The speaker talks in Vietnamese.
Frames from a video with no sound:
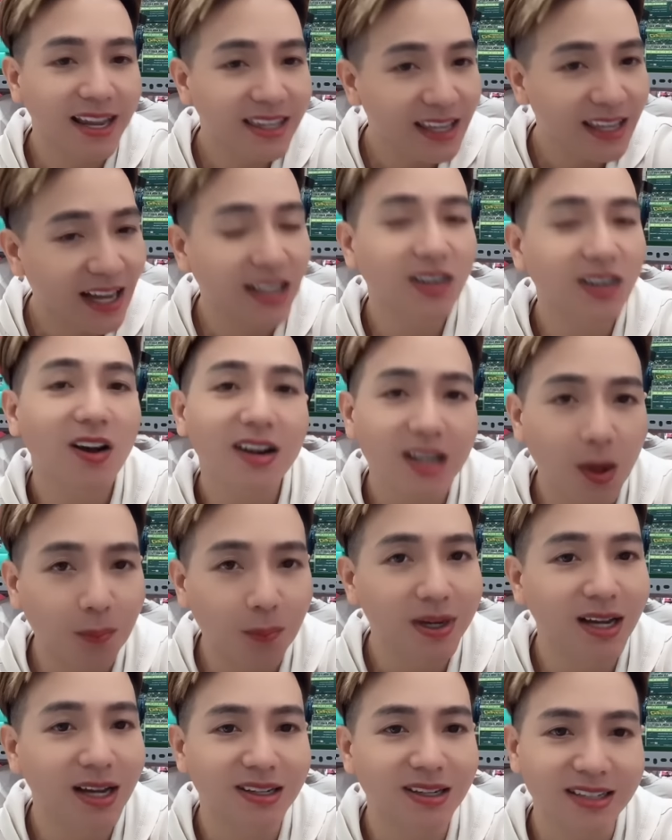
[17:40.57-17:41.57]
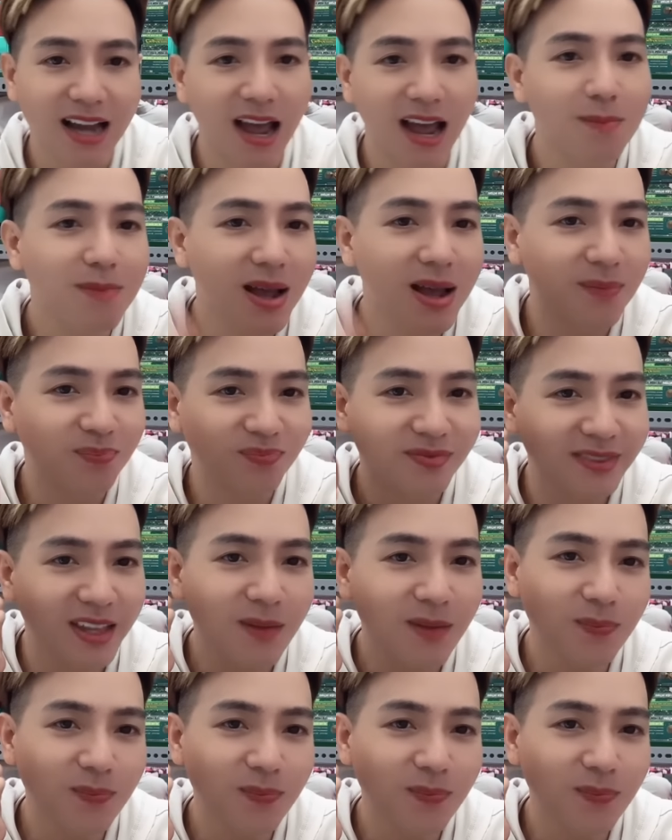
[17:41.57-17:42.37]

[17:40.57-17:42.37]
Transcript: để Chí Cảnh có động lực để mà